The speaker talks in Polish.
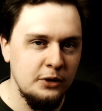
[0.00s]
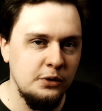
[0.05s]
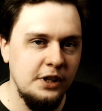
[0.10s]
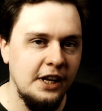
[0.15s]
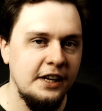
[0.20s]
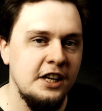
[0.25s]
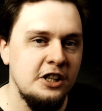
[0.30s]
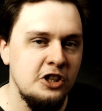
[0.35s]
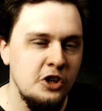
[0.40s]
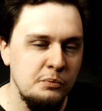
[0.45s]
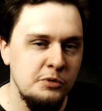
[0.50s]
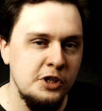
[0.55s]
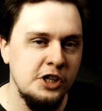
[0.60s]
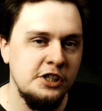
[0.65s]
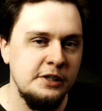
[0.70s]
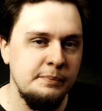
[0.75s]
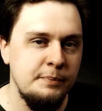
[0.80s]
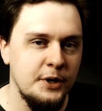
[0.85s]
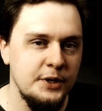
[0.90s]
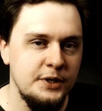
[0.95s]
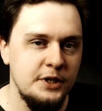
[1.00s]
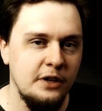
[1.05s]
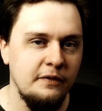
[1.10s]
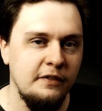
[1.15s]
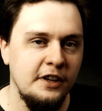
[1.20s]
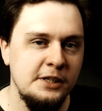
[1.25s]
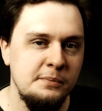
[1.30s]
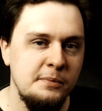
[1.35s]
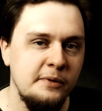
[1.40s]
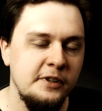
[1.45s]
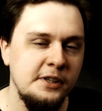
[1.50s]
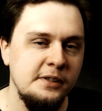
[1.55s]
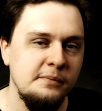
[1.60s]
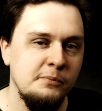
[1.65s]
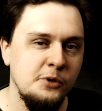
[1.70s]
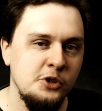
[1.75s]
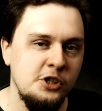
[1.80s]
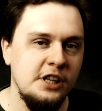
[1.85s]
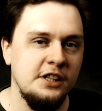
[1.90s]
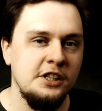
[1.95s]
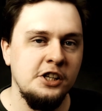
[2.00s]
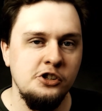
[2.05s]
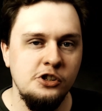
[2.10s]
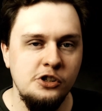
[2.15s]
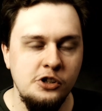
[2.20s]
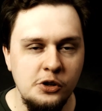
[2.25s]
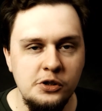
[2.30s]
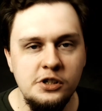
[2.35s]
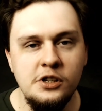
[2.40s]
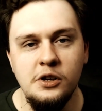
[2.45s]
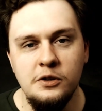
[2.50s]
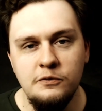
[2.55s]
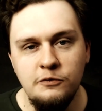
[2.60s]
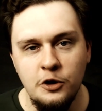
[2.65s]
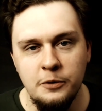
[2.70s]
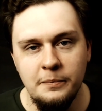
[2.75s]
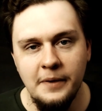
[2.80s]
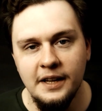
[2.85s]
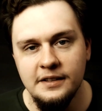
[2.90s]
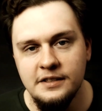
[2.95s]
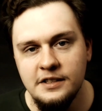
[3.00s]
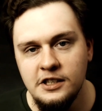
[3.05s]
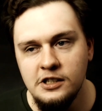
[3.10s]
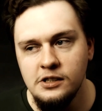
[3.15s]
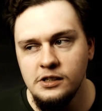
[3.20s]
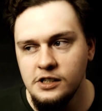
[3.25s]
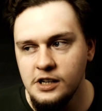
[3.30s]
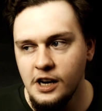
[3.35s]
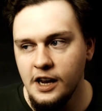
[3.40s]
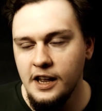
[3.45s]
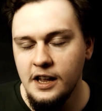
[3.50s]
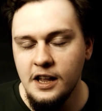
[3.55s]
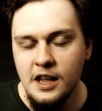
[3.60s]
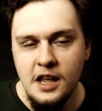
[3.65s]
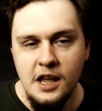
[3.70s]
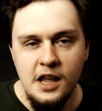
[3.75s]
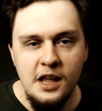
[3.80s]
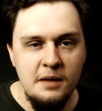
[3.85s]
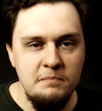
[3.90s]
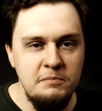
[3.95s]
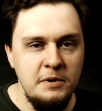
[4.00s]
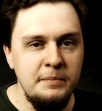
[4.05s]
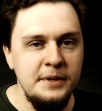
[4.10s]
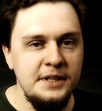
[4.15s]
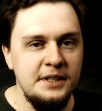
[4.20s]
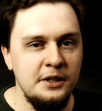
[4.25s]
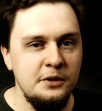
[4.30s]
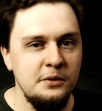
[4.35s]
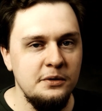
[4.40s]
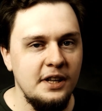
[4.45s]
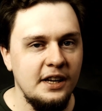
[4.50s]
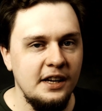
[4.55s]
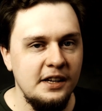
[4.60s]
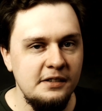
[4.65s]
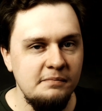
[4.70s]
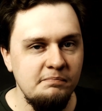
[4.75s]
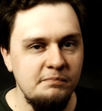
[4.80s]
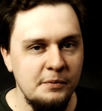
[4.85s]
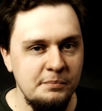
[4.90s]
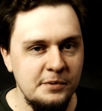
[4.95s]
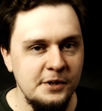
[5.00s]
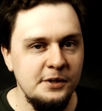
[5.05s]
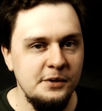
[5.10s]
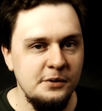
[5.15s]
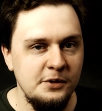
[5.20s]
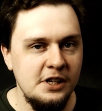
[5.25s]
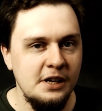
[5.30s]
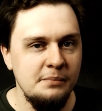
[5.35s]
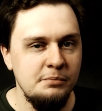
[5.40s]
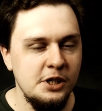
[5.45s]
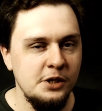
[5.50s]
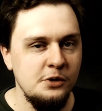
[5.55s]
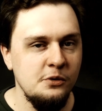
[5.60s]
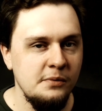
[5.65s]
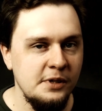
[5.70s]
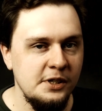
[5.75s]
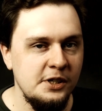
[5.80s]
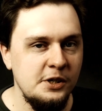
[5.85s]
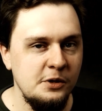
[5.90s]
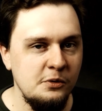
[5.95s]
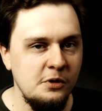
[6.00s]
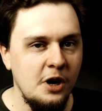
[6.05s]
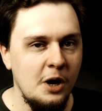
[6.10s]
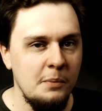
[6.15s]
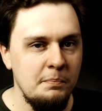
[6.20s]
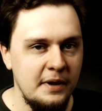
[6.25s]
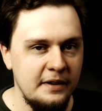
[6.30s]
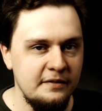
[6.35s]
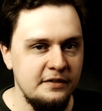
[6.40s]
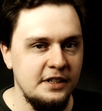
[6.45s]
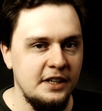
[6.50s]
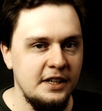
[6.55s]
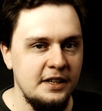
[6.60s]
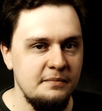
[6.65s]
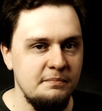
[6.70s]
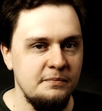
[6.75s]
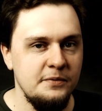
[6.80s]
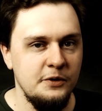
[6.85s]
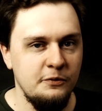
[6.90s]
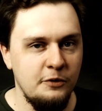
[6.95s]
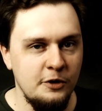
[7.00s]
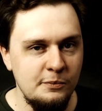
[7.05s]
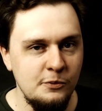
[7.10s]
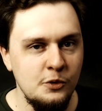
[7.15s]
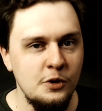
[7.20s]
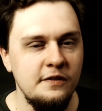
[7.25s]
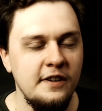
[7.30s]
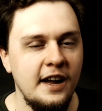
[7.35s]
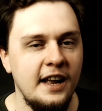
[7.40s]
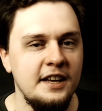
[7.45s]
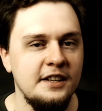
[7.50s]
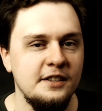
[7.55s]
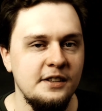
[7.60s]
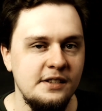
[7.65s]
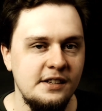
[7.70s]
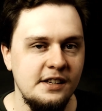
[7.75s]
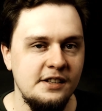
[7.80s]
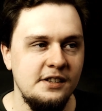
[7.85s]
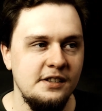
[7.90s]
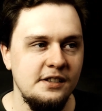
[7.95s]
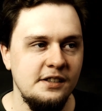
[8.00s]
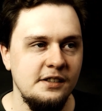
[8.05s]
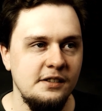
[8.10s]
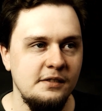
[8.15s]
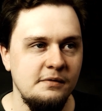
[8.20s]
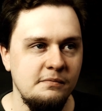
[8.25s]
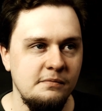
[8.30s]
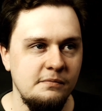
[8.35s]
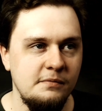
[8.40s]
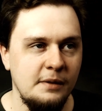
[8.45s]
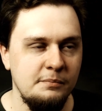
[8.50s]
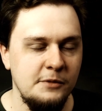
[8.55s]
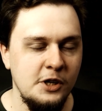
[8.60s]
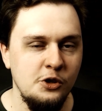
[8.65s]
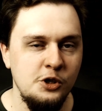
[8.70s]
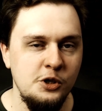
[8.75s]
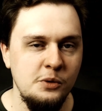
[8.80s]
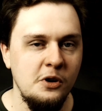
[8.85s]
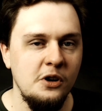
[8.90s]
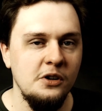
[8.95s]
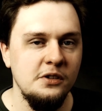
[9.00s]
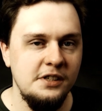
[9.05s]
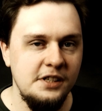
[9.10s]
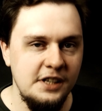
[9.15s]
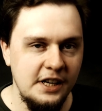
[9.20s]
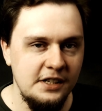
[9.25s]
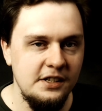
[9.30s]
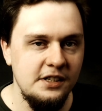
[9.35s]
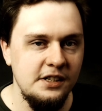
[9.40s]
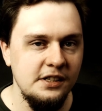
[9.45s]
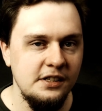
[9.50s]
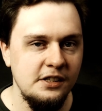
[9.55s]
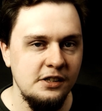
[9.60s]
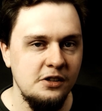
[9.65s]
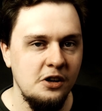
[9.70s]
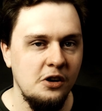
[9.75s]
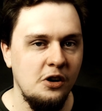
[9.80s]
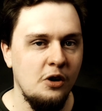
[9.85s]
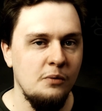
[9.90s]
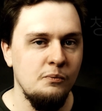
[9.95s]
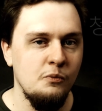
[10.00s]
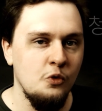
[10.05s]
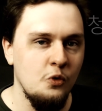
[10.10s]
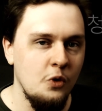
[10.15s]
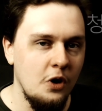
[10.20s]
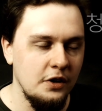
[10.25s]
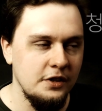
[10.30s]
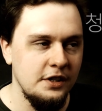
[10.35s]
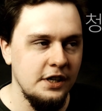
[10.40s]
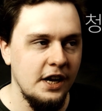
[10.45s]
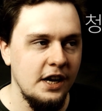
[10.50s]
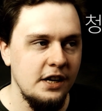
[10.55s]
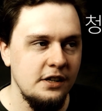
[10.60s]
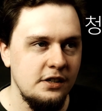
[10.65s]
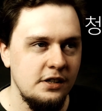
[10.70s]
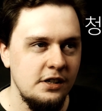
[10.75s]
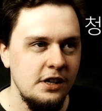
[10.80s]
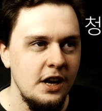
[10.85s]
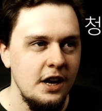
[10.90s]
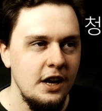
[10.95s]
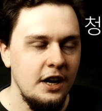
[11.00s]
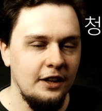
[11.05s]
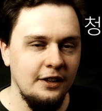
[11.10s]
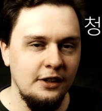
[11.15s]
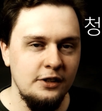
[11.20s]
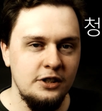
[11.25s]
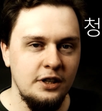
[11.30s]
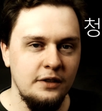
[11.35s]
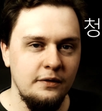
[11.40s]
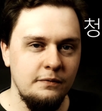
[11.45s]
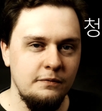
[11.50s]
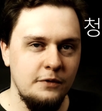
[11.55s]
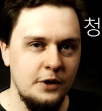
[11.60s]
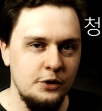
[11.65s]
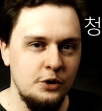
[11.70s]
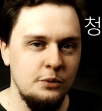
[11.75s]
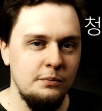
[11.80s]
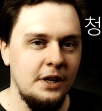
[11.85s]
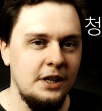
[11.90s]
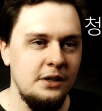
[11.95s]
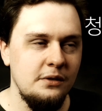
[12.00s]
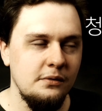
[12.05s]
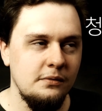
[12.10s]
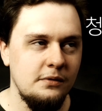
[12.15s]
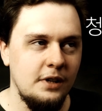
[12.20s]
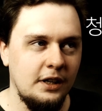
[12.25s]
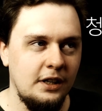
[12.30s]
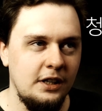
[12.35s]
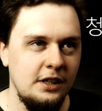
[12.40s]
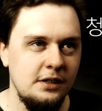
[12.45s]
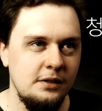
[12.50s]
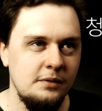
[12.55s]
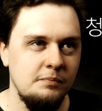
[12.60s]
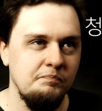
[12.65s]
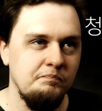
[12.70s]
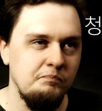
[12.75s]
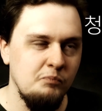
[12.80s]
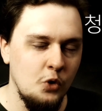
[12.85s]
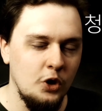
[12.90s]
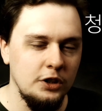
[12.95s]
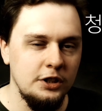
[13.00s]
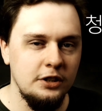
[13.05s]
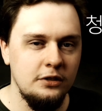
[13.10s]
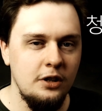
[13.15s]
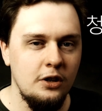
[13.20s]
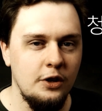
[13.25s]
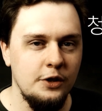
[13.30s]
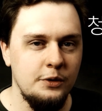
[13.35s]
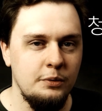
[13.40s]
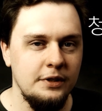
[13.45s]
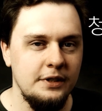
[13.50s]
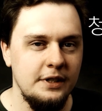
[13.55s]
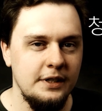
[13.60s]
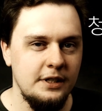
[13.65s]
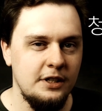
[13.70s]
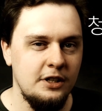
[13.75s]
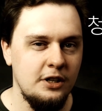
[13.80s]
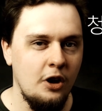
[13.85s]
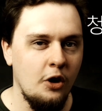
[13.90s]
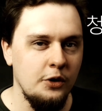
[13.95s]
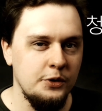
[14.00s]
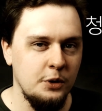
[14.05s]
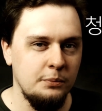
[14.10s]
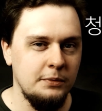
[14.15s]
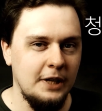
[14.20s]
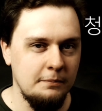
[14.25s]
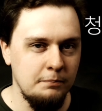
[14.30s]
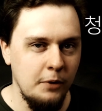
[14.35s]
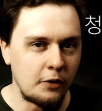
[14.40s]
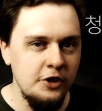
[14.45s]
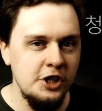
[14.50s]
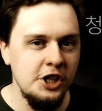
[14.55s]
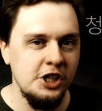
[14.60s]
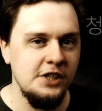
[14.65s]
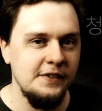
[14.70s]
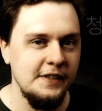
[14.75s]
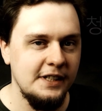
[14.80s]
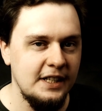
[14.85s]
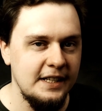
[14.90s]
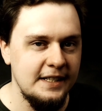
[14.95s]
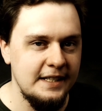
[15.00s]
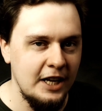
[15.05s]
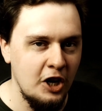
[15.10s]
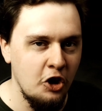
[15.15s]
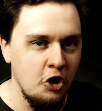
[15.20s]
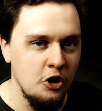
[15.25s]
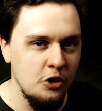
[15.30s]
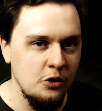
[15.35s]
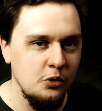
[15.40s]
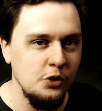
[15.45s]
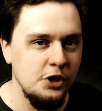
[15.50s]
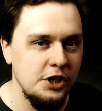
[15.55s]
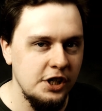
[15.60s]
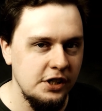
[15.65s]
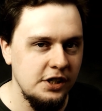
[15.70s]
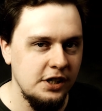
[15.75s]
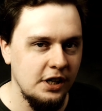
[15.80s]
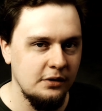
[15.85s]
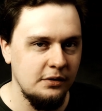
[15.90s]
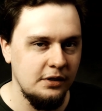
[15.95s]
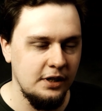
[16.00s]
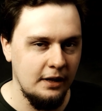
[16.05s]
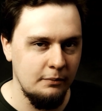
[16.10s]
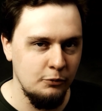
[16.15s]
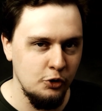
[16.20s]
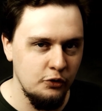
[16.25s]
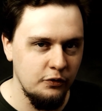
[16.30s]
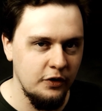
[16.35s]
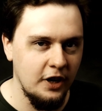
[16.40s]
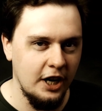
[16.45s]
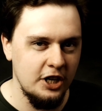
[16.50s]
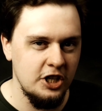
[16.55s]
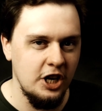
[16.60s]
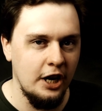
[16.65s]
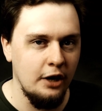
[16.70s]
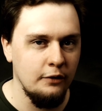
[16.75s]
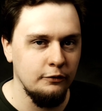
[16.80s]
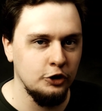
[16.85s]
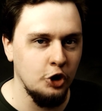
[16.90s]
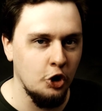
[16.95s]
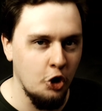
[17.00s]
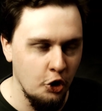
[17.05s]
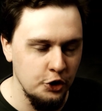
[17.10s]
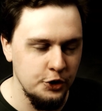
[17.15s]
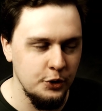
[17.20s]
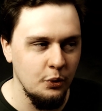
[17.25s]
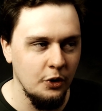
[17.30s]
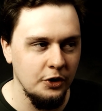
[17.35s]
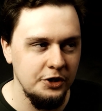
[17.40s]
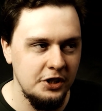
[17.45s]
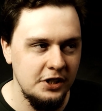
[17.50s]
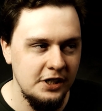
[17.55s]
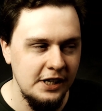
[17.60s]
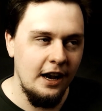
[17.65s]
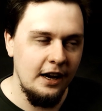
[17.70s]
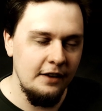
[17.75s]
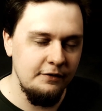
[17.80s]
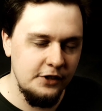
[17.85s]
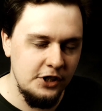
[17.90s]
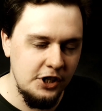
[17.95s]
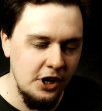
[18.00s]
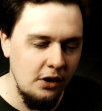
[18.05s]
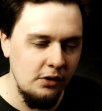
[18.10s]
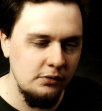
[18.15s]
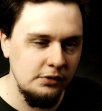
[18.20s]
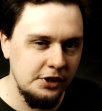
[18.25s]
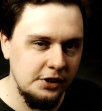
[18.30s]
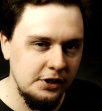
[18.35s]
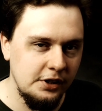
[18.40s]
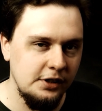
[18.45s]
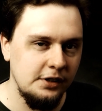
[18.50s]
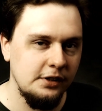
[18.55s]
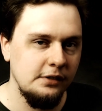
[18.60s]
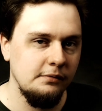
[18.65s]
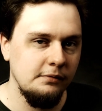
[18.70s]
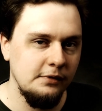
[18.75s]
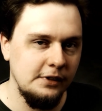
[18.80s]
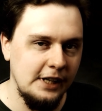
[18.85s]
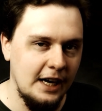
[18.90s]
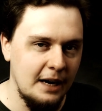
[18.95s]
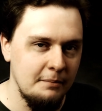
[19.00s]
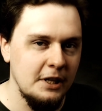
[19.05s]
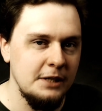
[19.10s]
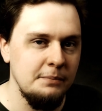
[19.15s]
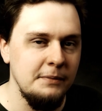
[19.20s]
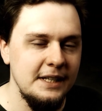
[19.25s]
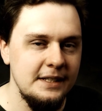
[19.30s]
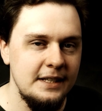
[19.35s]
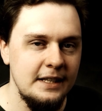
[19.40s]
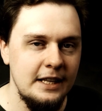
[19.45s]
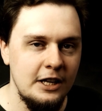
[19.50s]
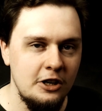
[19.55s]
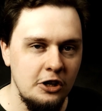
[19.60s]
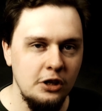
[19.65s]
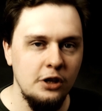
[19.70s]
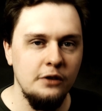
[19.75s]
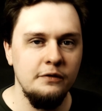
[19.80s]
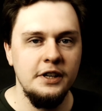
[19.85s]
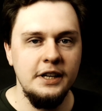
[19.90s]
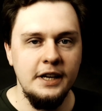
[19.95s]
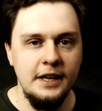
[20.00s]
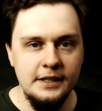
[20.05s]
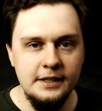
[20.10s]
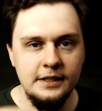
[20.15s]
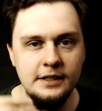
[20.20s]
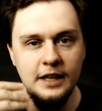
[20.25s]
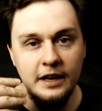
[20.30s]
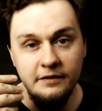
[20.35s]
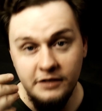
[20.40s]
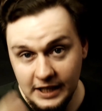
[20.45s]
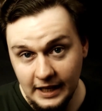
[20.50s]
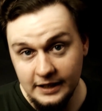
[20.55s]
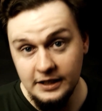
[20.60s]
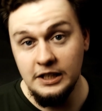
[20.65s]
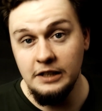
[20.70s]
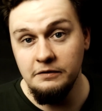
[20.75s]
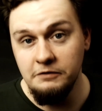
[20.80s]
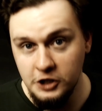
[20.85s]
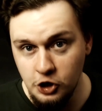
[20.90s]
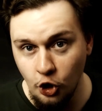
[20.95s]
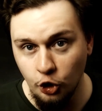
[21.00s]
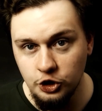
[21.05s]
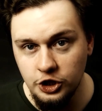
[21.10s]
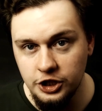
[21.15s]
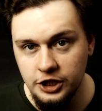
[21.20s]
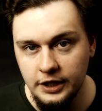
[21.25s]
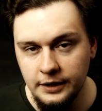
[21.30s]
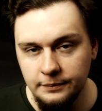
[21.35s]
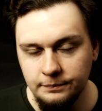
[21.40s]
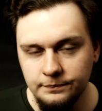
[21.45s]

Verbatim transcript: tutaj jedną rzecz sprostować, bowiem można też dojść do informacji, że BBC tutaj po prostu źle przetłumaczyło pewne sformułowanie, to znaczy tam nie chodziło o dzieci, tylko o młodzież i to jeszcze w rozumieniu takich młodych dorosłych, to znaczy osób tak powyżej 19 roku życia, które tam już wkraczają w dorosłość. Ale wciąż dramat międzynarodowy jest ewidentnie widoczny.